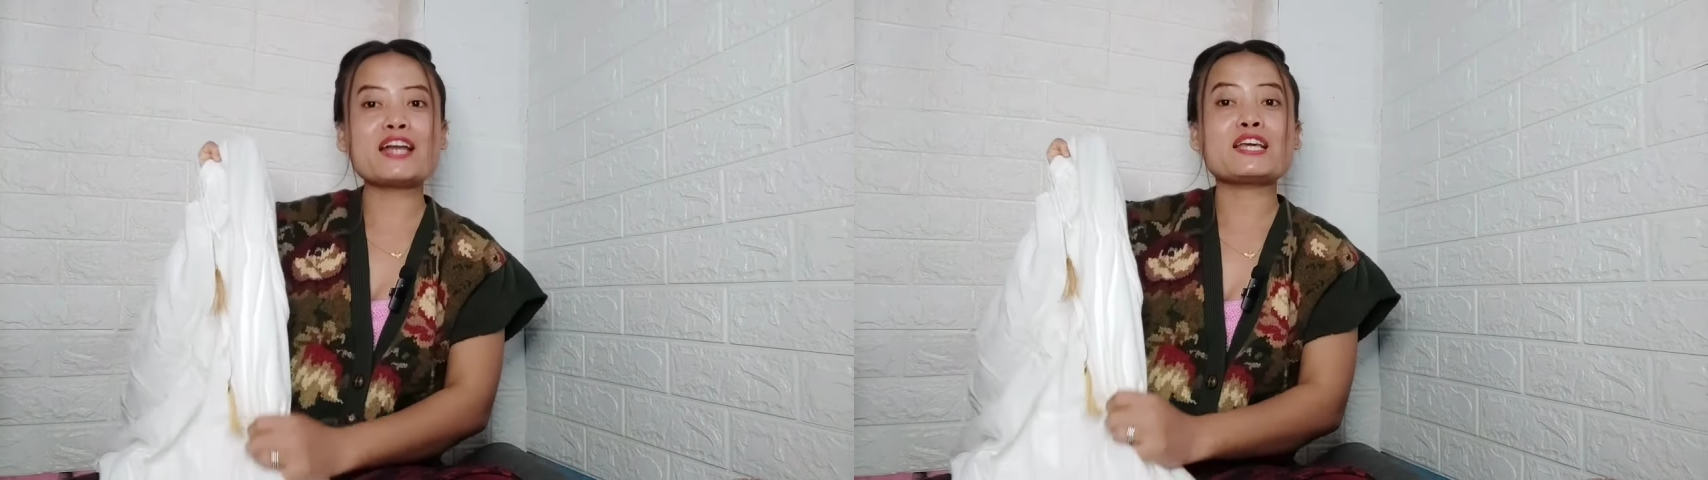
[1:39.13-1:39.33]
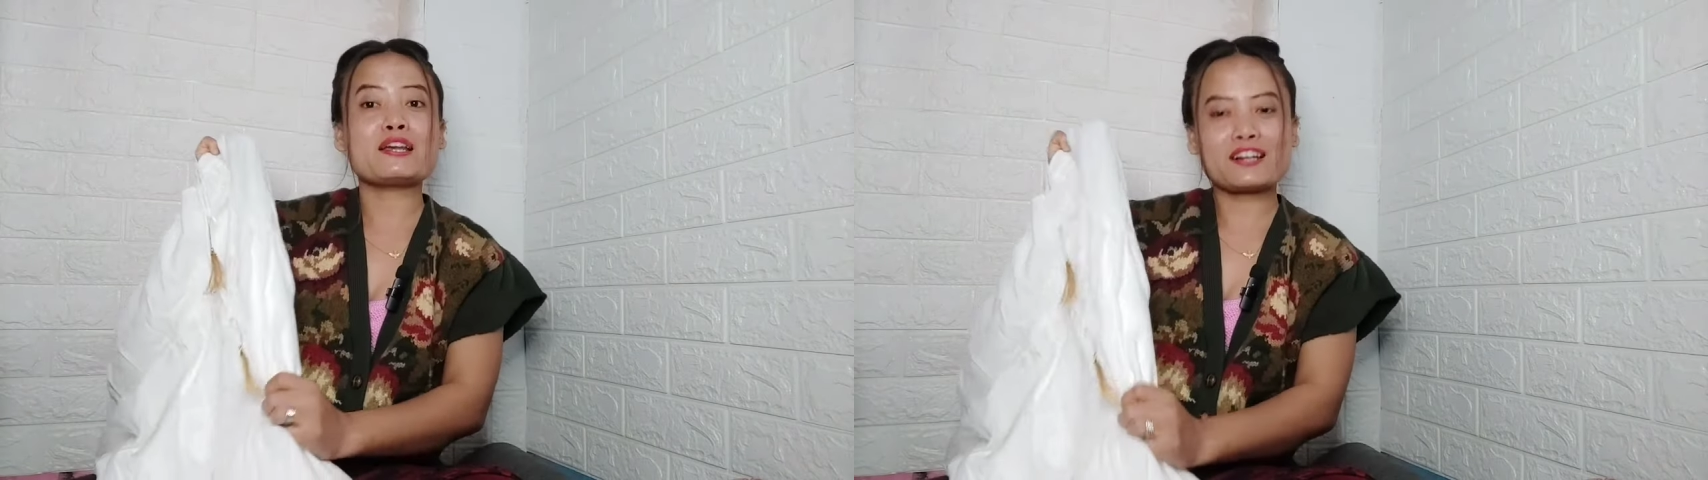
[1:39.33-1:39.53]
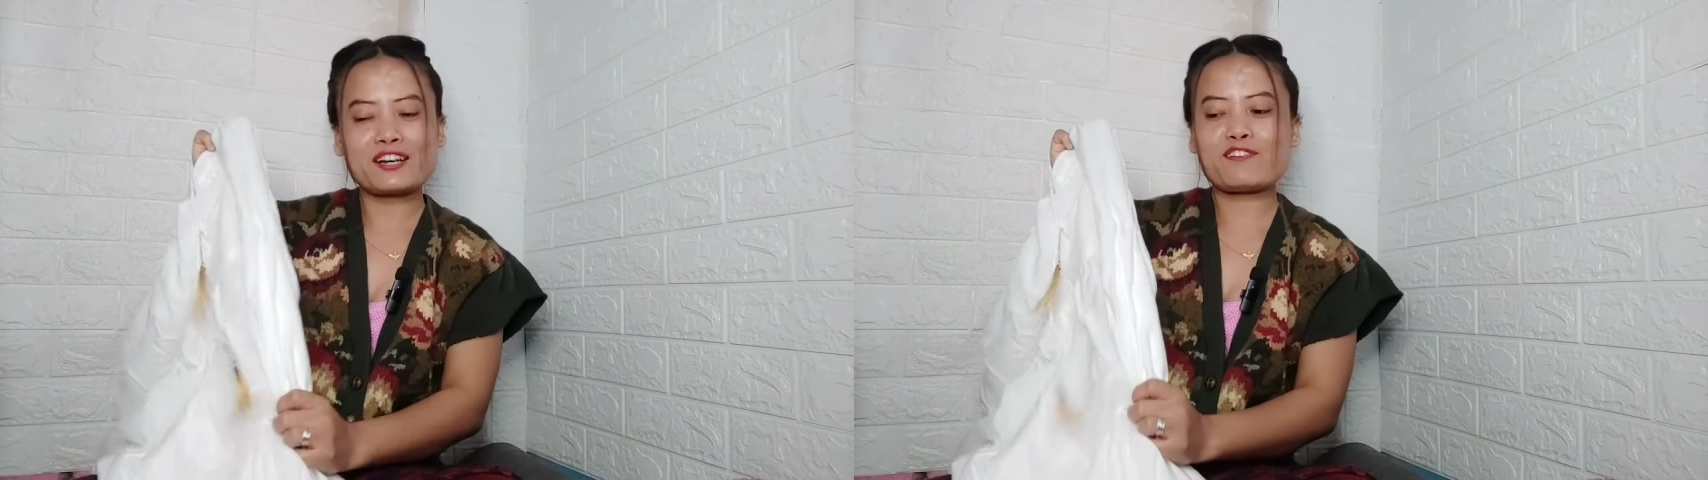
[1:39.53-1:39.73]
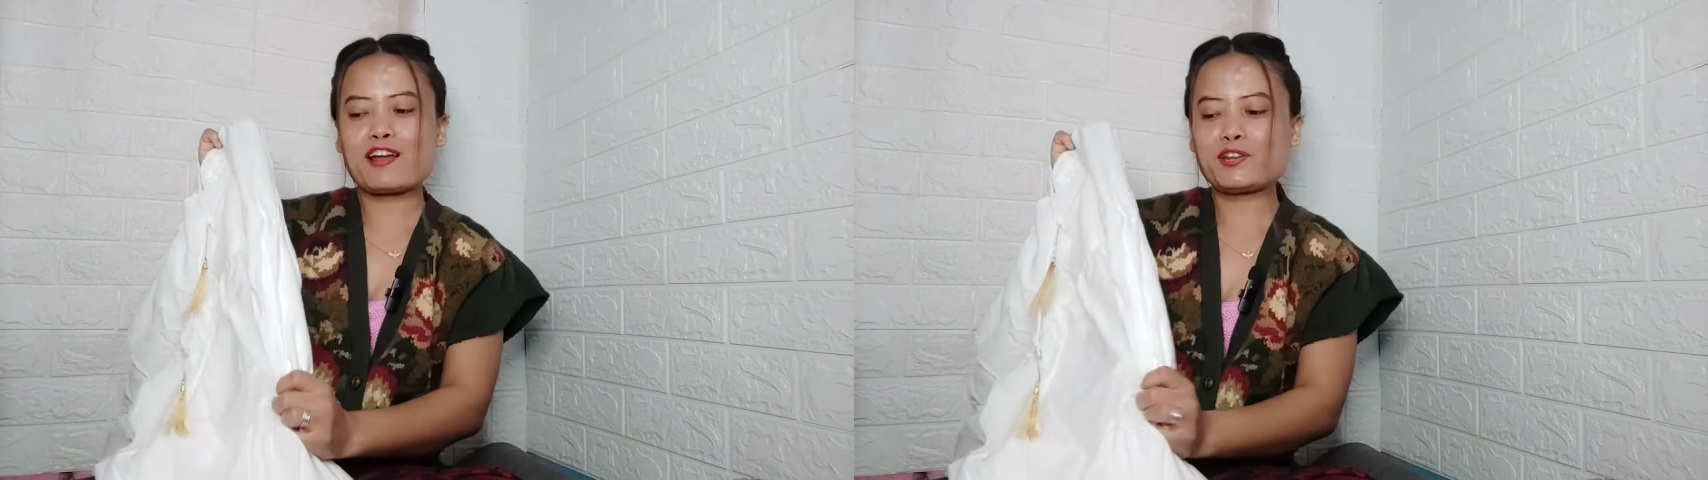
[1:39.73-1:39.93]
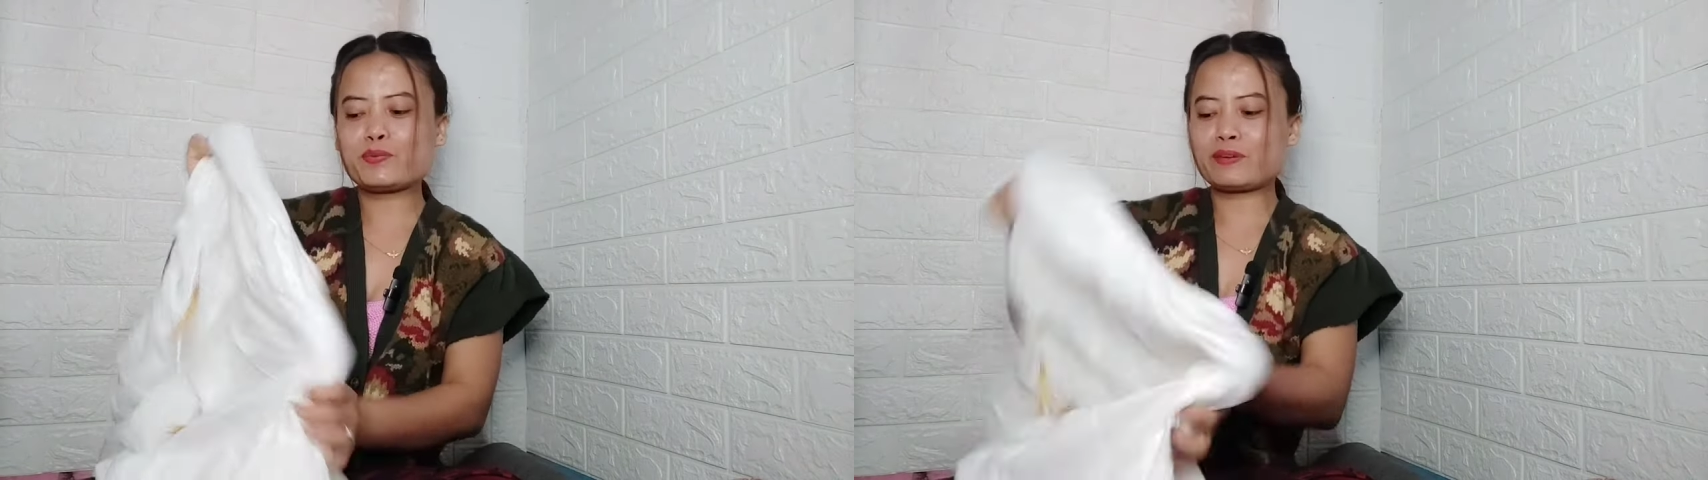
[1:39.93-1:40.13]
एंड ये रखने
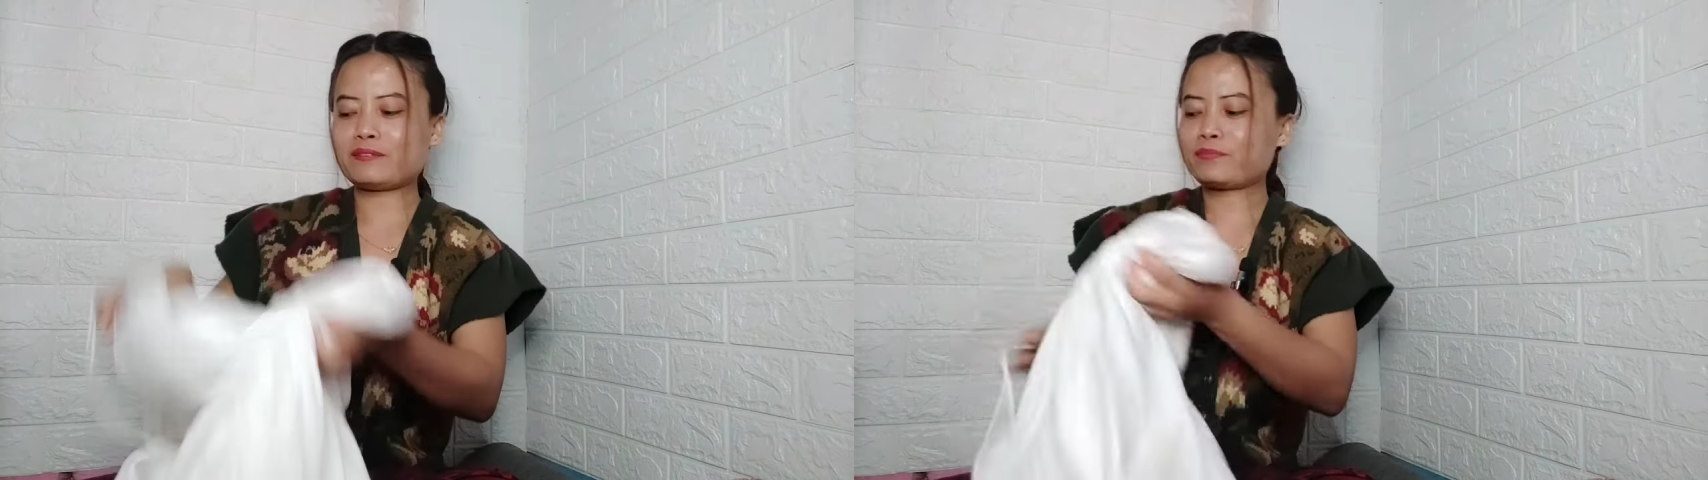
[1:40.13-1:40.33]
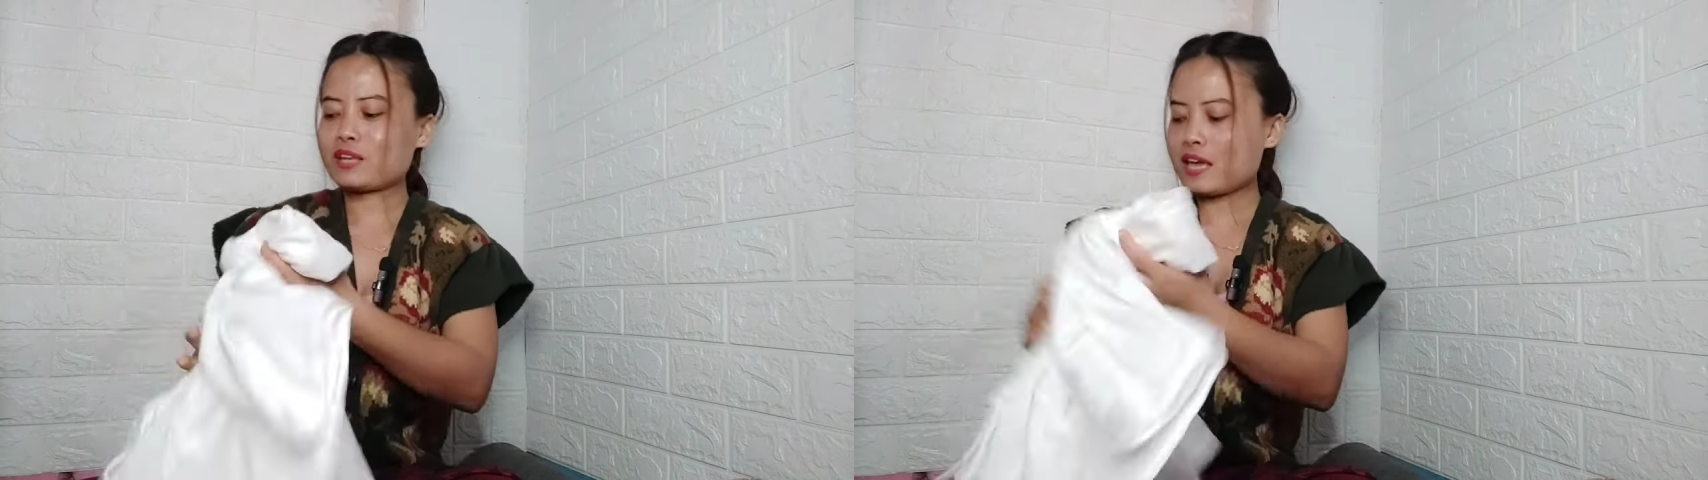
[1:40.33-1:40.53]
वाली हूँ मैं